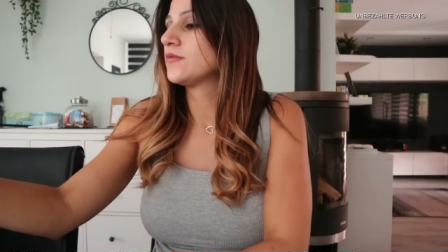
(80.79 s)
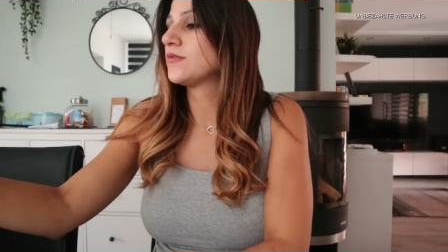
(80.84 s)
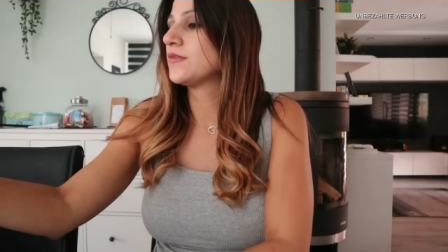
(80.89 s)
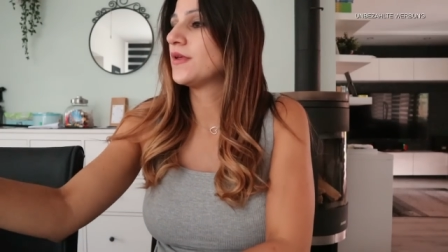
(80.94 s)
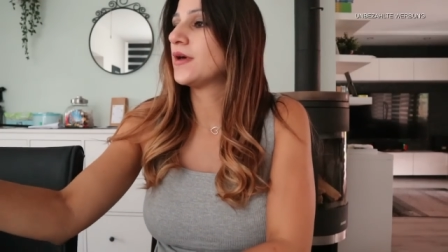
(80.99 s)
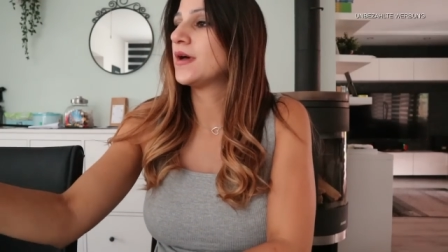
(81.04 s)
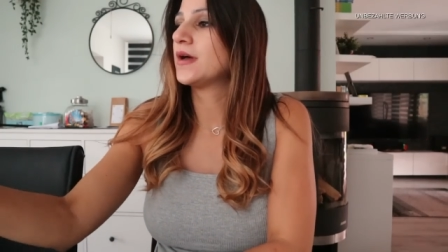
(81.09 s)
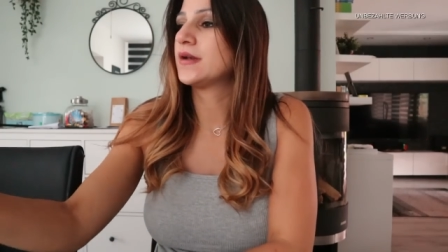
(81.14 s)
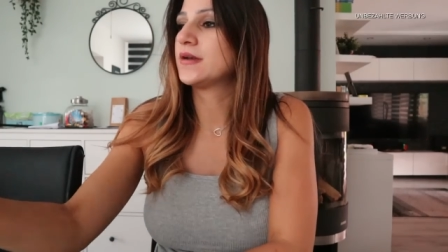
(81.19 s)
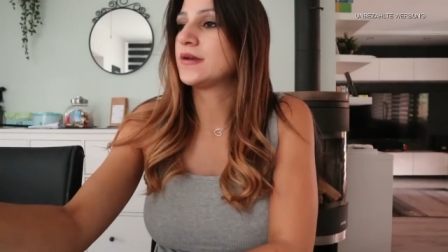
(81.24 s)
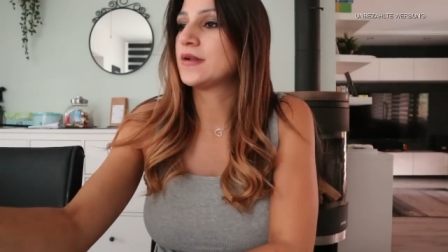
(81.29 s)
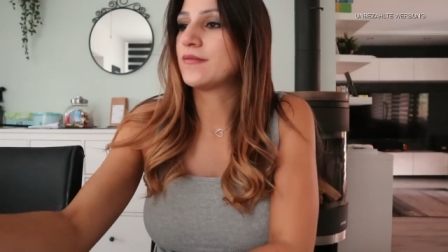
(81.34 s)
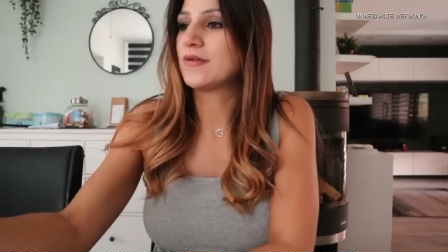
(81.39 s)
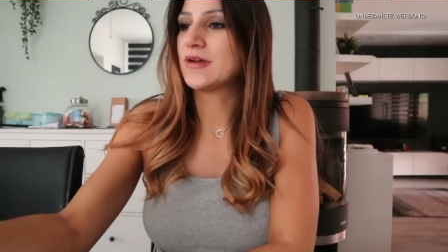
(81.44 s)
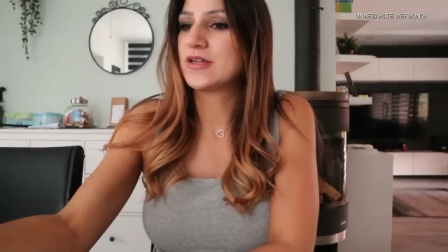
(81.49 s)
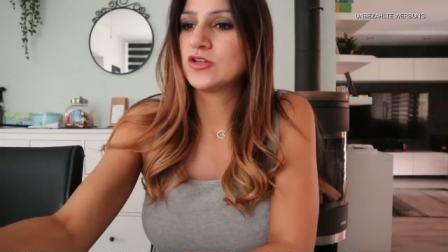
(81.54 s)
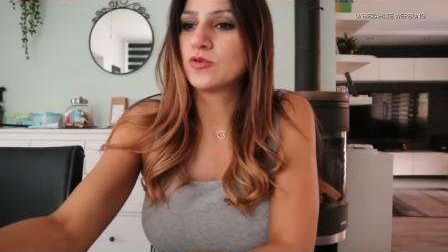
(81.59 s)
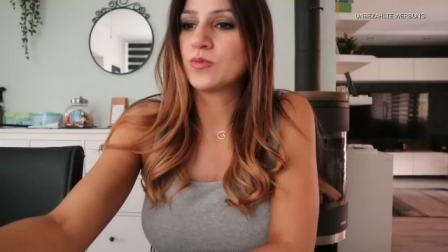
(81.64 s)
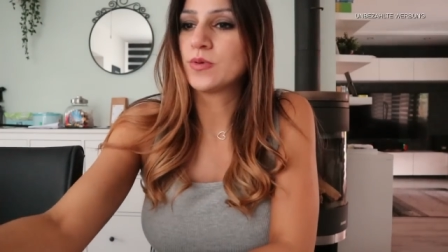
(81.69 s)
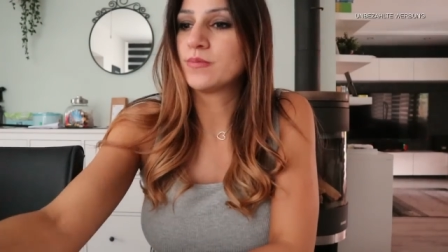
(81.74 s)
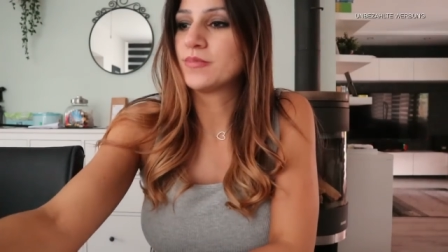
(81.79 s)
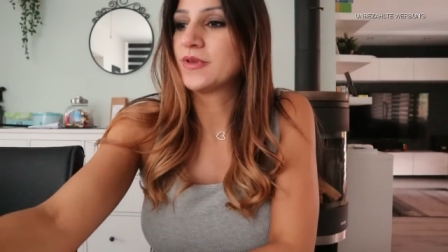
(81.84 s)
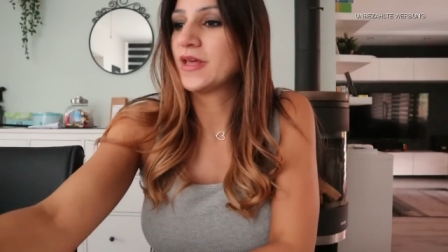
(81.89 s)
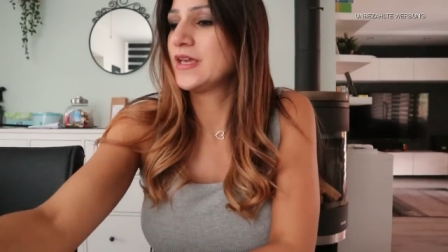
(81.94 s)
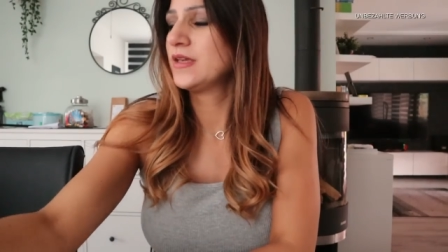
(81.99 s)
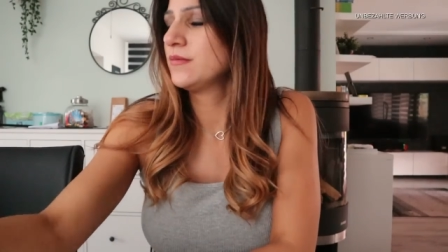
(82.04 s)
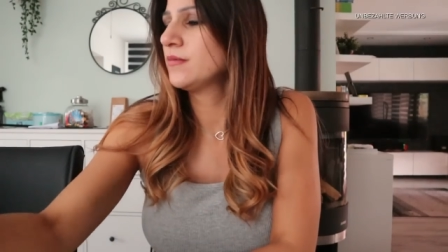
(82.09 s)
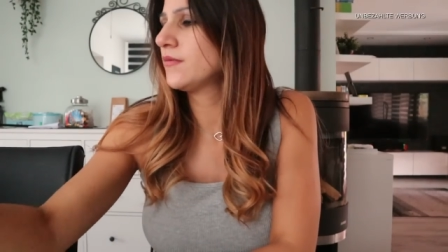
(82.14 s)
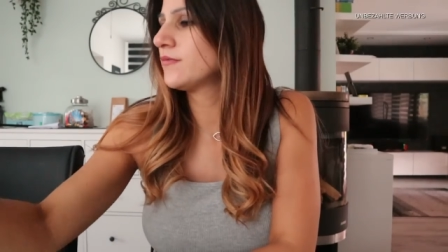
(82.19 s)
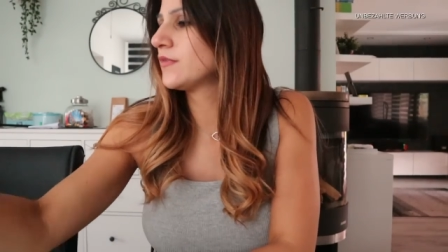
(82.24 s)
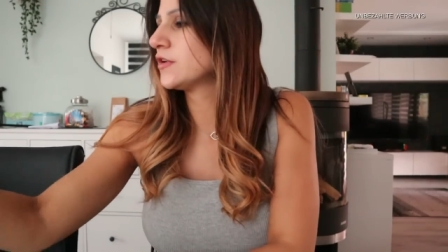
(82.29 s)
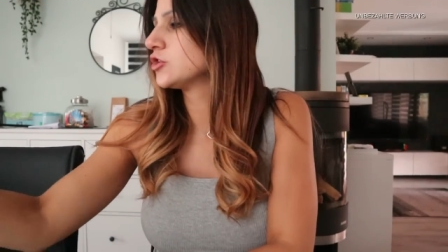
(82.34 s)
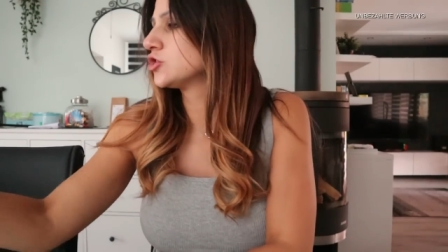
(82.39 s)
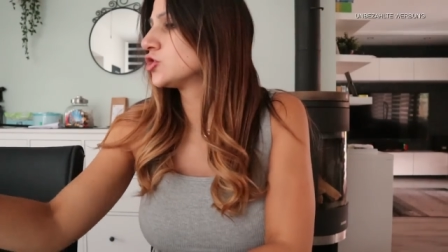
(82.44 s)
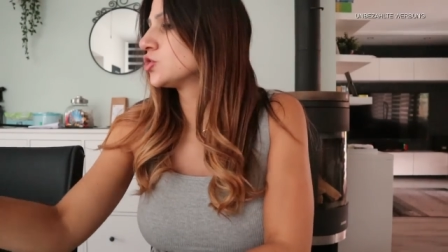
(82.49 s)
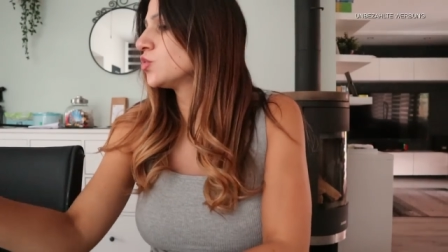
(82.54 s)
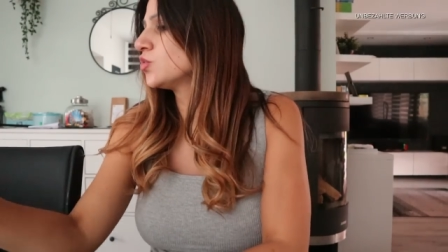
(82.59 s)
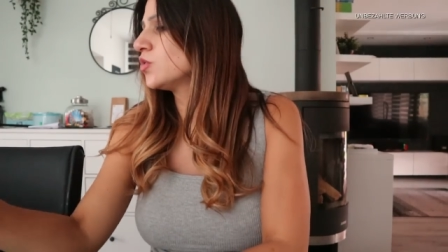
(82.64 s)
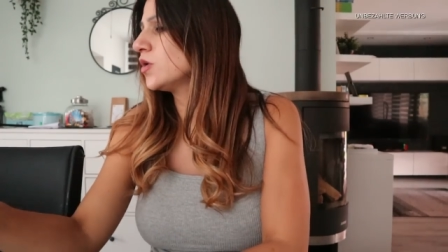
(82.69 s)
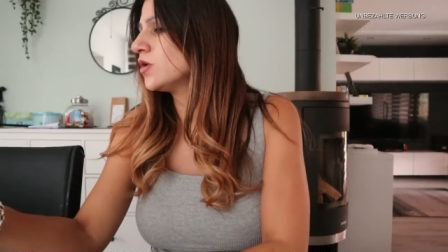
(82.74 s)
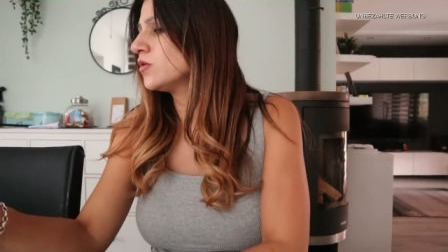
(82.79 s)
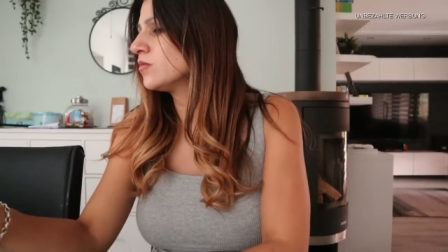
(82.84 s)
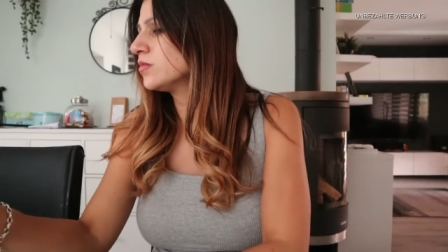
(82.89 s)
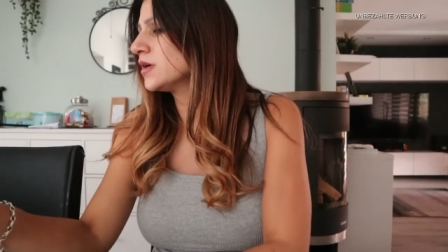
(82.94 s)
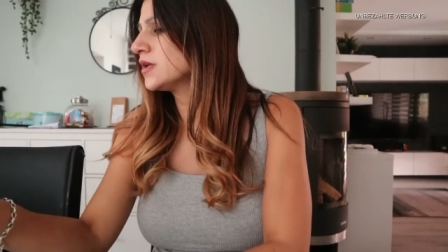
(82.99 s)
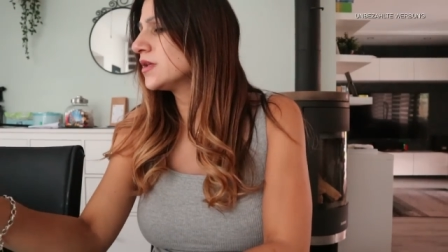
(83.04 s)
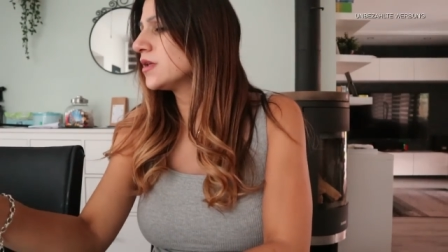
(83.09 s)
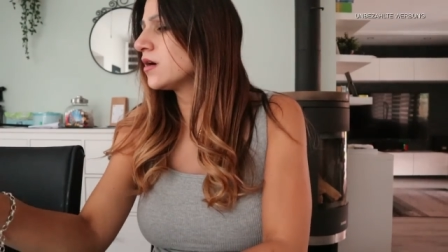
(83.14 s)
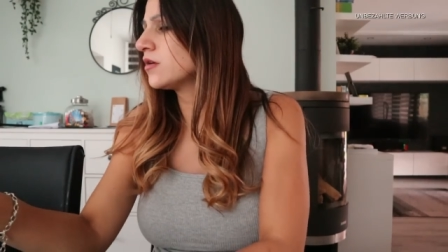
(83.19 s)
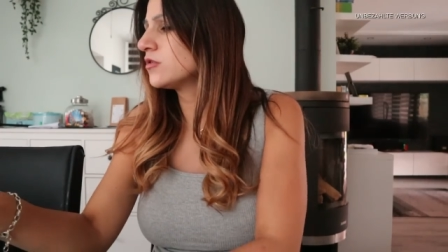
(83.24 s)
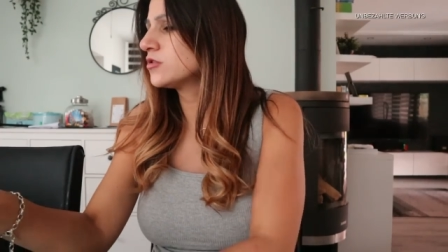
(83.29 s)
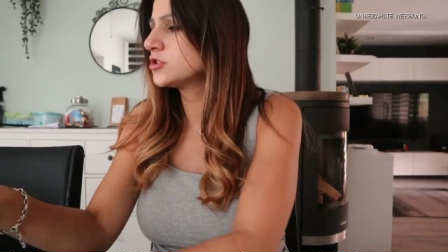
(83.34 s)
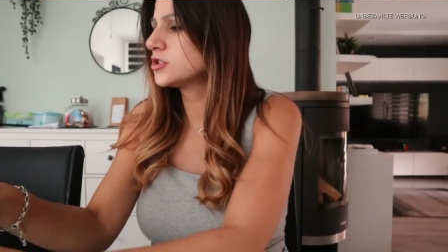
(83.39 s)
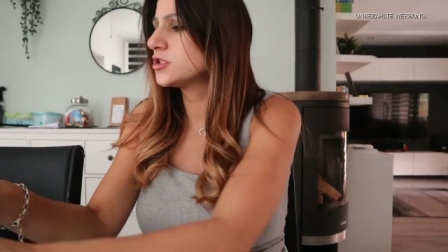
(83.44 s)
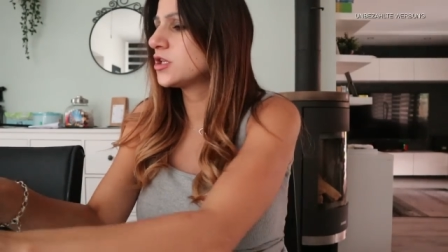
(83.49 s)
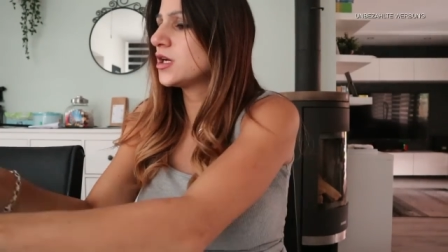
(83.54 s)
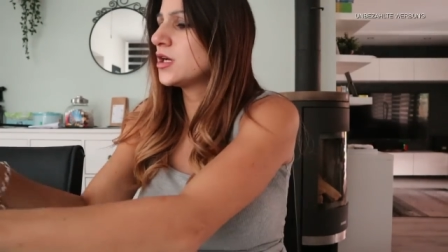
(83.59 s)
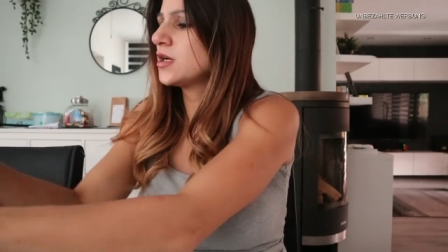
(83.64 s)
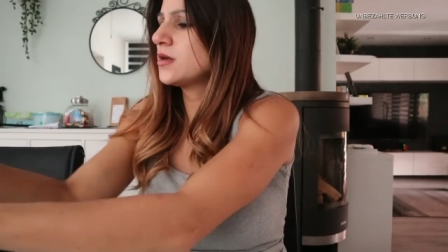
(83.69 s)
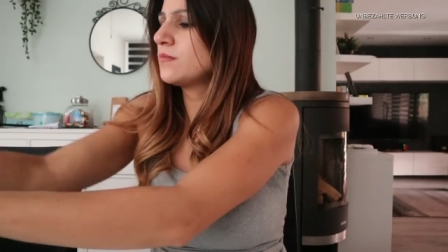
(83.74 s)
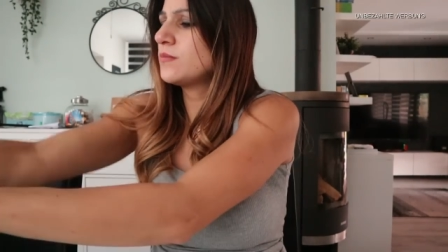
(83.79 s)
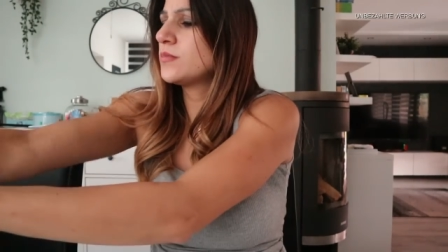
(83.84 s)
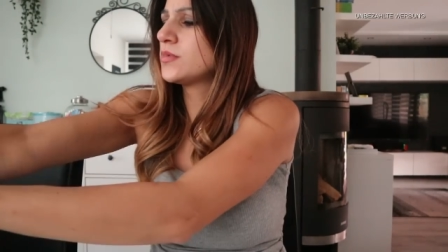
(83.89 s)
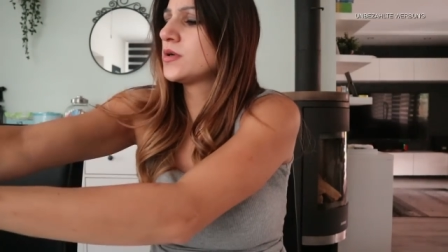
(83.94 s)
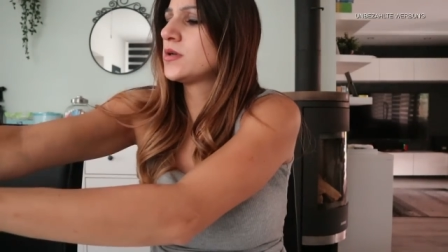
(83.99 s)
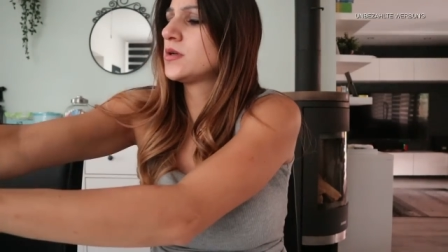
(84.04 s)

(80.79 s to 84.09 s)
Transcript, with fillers: Dann, da war ich noch beim Deichmann, weil ich Schuhe umgetauscht habe.